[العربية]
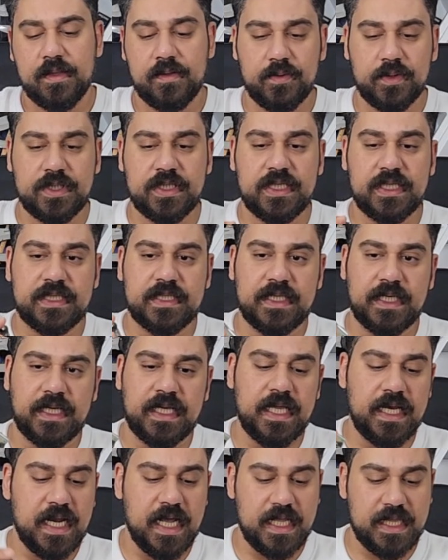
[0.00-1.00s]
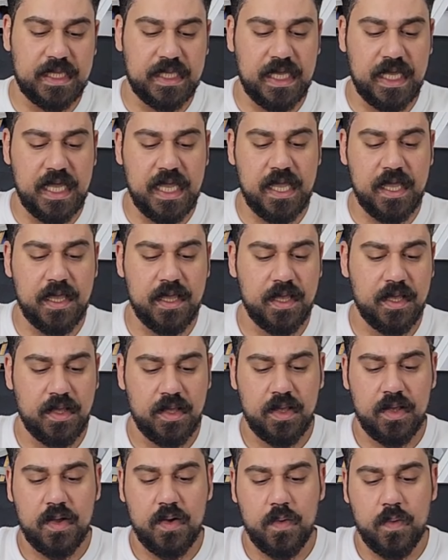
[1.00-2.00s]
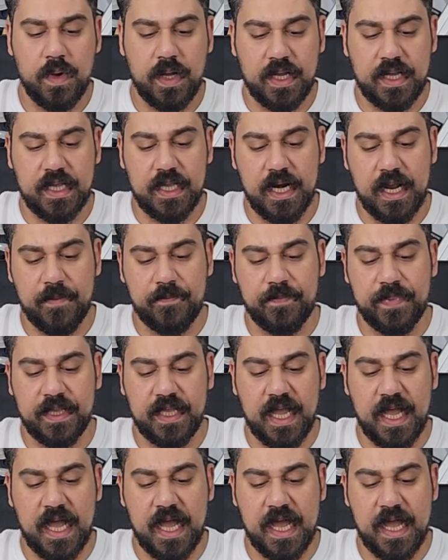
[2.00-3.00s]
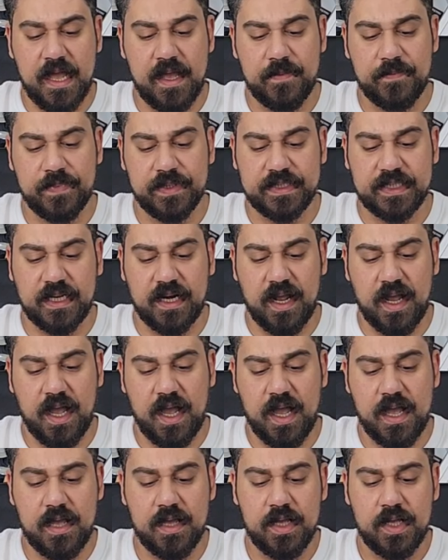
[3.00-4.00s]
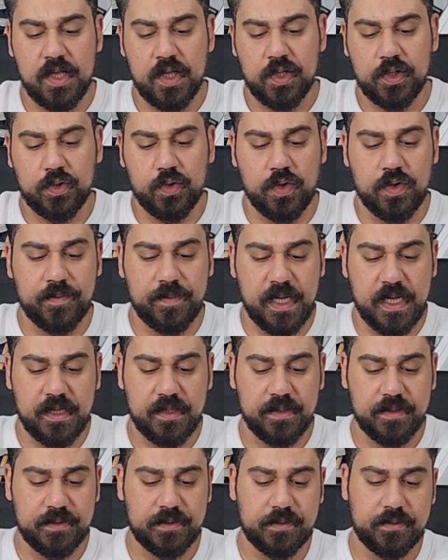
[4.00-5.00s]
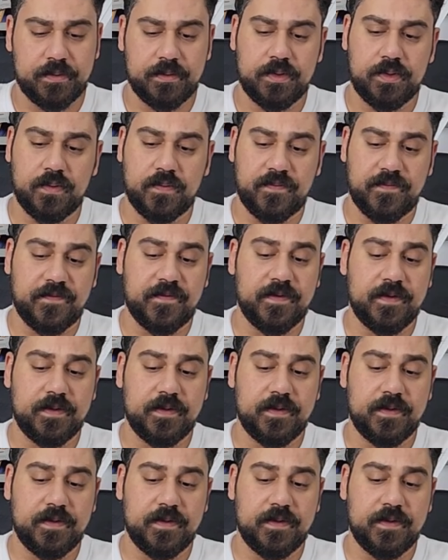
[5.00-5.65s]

بص السكينه قد ايه والجراب بتاعها بصراحه تهمه شوف